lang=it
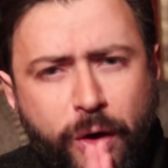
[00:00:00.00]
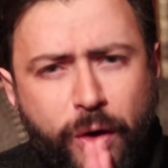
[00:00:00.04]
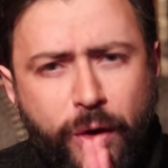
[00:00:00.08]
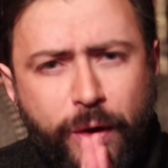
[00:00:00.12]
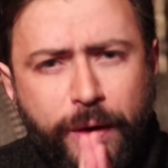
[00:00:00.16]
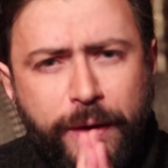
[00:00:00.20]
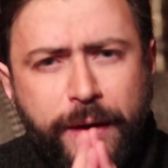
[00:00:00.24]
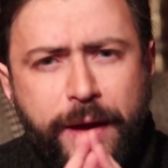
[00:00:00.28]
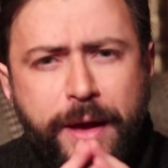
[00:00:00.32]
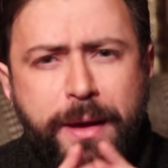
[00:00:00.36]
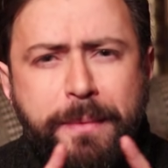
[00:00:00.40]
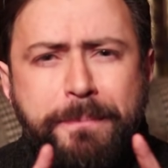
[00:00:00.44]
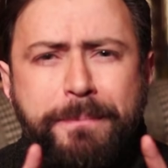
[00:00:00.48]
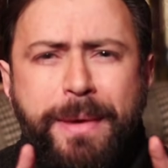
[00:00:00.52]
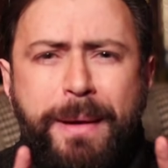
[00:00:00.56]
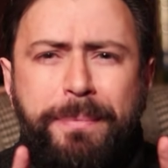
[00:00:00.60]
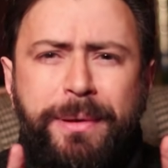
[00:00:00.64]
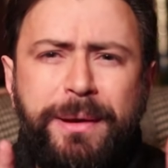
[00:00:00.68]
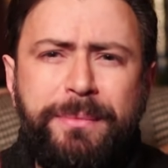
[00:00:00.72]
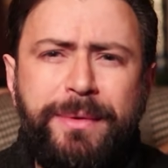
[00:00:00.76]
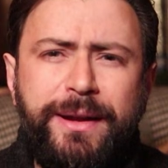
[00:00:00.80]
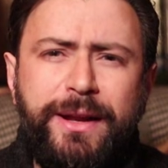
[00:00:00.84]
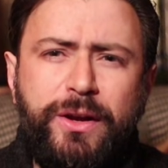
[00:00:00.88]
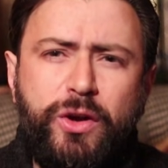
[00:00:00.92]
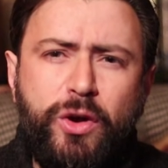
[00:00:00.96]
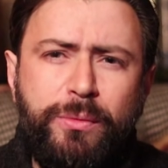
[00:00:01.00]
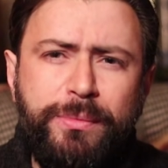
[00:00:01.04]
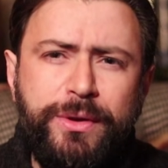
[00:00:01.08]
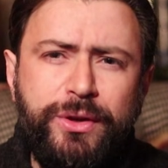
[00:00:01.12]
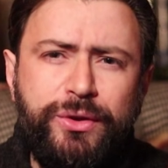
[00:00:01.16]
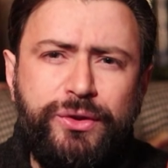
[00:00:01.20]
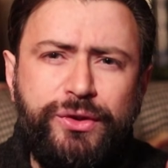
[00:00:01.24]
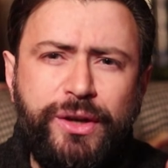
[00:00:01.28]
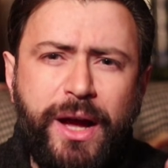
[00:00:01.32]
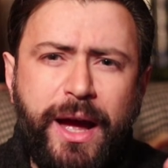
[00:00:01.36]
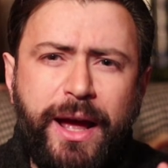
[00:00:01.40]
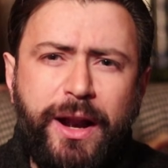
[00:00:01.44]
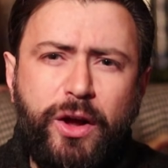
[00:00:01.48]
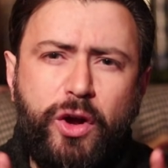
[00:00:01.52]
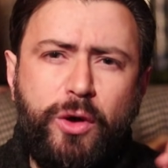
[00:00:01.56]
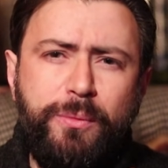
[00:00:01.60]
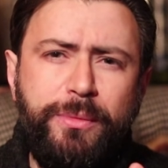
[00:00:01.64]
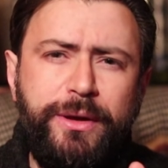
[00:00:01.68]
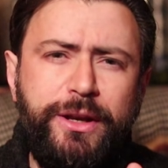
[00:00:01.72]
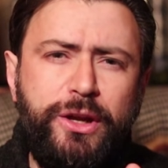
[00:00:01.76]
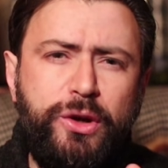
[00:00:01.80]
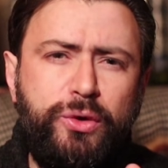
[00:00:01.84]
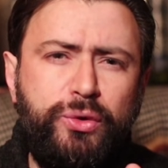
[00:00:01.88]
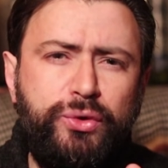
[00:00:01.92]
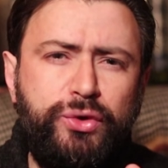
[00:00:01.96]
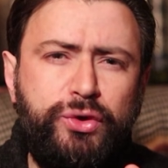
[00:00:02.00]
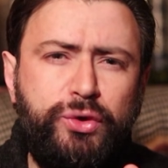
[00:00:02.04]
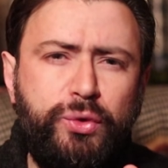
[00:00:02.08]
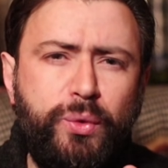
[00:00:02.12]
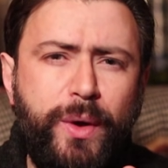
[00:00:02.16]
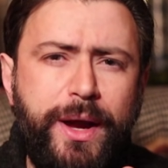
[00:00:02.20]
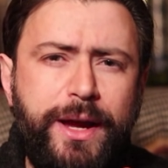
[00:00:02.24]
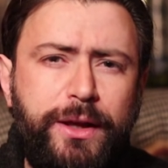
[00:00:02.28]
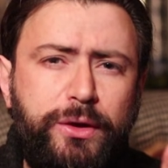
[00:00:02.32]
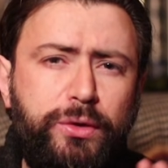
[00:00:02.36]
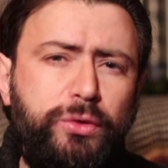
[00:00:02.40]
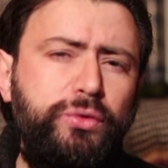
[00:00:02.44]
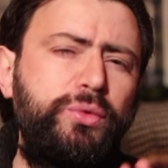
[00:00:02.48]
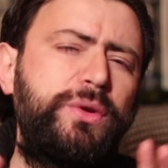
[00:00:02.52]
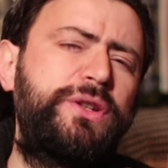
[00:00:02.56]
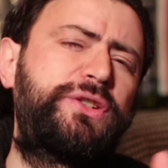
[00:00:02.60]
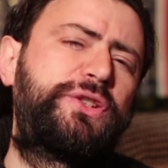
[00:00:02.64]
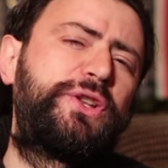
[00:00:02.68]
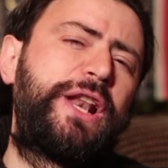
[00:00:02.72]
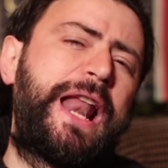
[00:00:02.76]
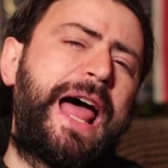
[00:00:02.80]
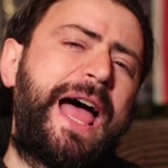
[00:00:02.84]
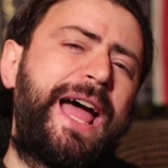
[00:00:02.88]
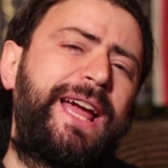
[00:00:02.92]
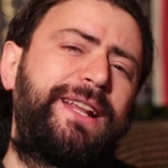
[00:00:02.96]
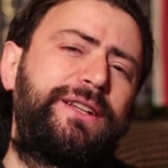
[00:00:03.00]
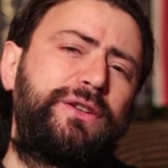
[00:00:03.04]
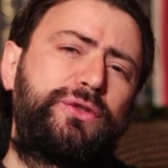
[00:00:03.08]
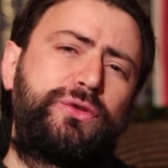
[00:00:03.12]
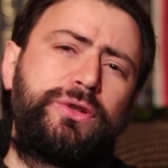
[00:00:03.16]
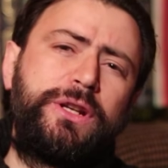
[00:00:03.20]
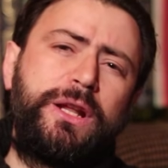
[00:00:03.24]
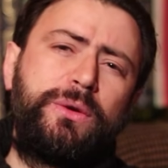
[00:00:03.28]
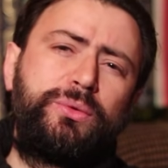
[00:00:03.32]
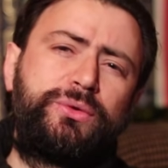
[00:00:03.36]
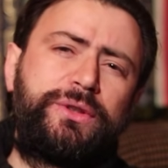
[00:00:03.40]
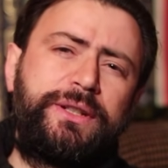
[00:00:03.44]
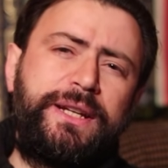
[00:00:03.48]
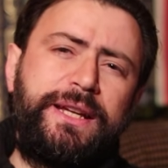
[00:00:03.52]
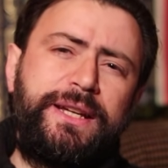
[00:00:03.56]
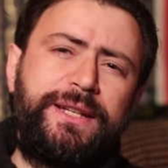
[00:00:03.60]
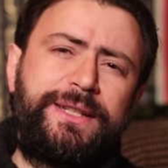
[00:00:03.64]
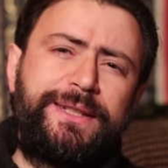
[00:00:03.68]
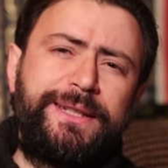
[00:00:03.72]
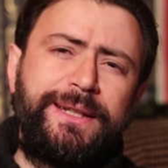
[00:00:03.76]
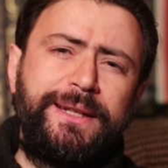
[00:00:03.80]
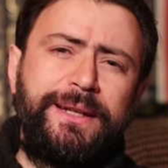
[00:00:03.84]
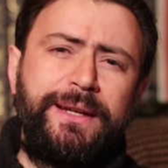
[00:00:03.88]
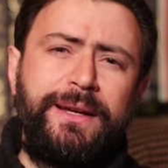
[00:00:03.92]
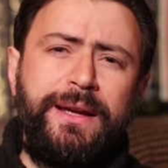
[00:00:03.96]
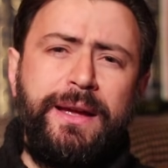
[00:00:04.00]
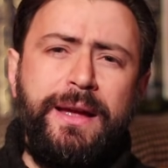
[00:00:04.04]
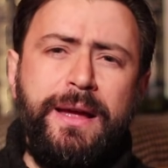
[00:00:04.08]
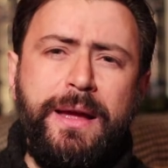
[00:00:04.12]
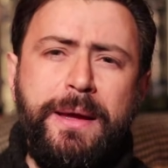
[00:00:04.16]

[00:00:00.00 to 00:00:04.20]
Oh, ma prima di cominciare, come di consueto, due slide sull'autrice,